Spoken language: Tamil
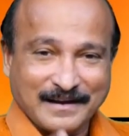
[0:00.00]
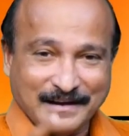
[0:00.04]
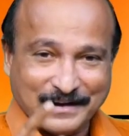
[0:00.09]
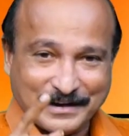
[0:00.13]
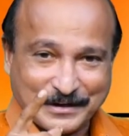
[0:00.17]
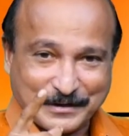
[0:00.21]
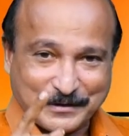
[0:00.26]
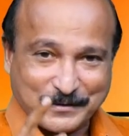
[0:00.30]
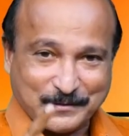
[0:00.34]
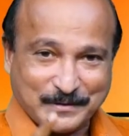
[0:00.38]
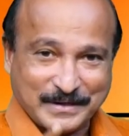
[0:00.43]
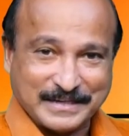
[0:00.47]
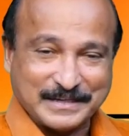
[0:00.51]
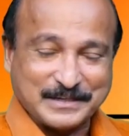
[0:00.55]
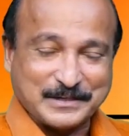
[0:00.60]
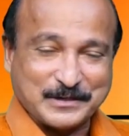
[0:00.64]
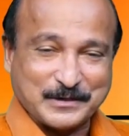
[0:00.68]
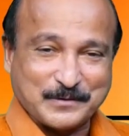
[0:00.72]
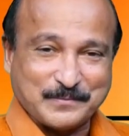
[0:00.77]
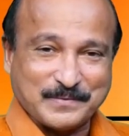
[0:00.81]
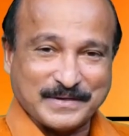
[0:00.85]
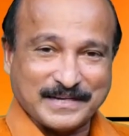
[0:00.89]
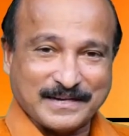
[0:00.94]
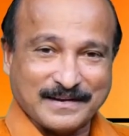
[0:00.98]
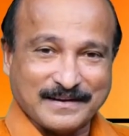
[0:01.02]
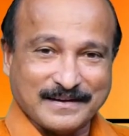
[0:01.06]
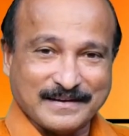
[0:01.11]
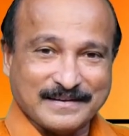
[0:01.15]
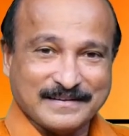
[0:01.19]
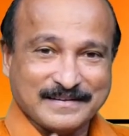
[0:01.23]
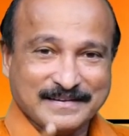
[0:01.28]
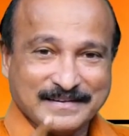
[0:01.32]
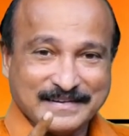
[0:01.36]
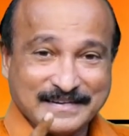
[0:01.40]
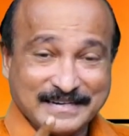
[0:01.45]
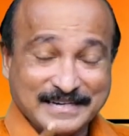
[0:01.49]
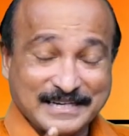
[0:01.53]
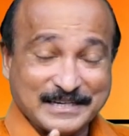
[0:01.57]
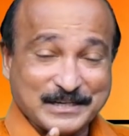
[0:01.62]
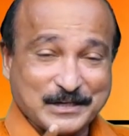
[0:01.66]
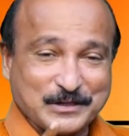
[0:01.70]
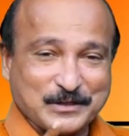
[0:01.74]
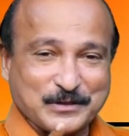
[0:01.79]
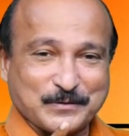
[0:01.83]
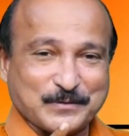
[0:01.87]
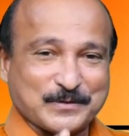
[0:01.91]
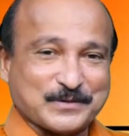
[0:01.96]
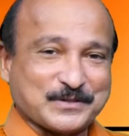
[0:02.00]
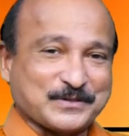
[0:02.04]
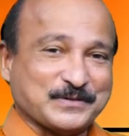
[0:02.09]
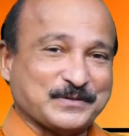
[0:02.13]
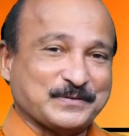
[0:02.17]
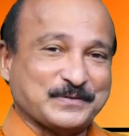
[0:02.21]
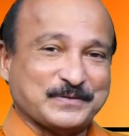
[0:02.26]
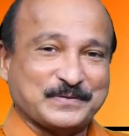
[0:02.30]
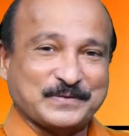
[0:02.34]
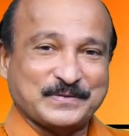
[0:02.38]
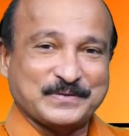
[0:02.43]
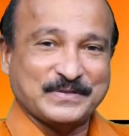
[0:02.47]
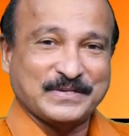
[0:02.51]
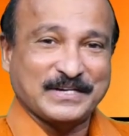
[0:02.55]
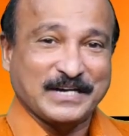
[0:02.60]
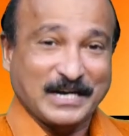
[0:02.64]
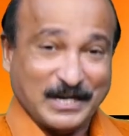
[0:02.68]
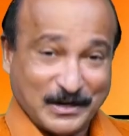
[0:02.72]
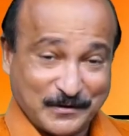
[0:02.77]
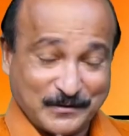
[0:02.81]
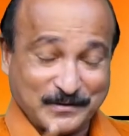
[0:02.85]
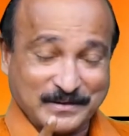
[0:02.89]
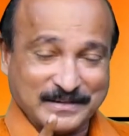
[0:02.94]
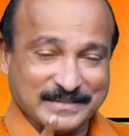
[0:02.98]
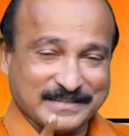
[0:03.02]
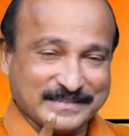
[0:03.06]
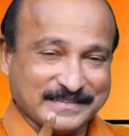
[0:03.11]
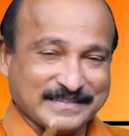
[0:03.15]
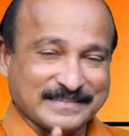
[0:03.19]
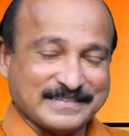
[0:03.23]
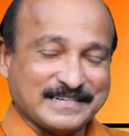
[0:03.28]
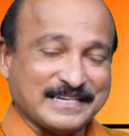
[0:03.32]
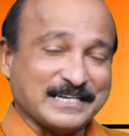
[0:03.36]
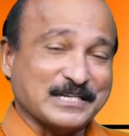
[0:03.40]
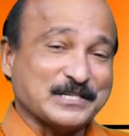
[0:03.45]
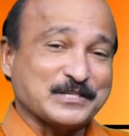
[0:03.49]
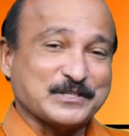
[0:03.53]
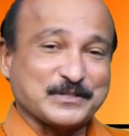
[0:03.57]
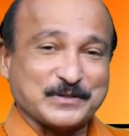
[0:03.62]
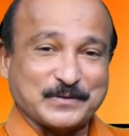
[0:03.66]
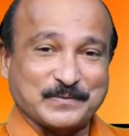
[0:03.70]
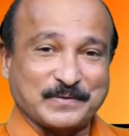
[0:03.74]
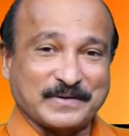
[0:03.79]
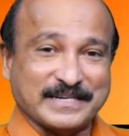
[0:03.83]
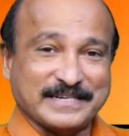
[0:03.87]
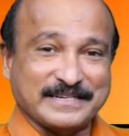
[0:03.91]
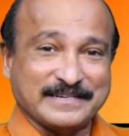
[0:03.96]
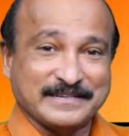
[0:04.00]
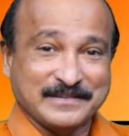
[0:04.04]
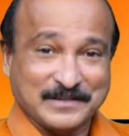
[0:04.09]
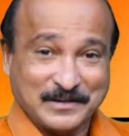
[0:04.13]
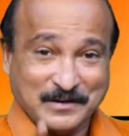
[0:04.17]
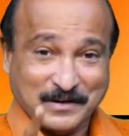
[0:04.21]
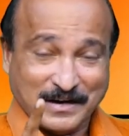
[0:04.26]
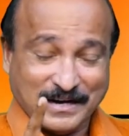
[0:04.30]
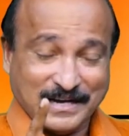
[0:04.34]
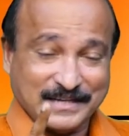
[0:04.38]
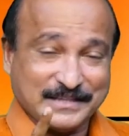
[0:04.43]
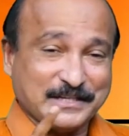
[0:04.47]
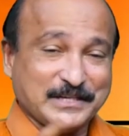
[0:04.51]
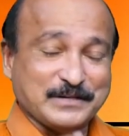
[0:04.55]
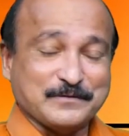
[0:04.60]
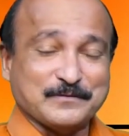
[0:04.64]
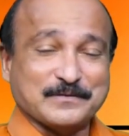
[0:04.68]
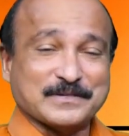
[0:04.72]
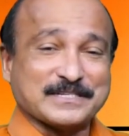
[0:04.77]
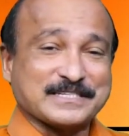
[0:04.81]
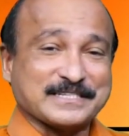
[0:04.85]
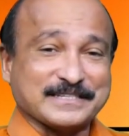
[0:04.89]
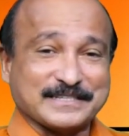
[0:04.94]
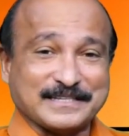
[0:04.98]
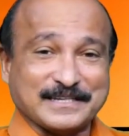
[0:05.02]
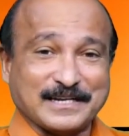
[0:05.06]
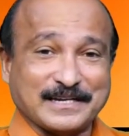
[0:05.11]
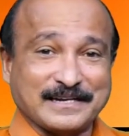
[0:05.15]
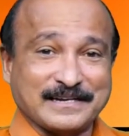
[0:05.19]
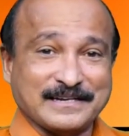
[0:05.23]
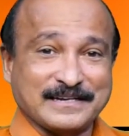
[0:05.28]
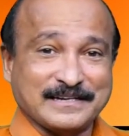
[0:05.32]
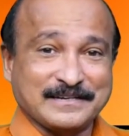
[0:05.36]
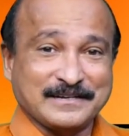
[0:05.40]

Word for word: ஆண்டோடைய கிருபனால் அடுத்த வருஷம் அவங்களுக்கு கன்சீவ் ஆகி அதே வருஷத்தில்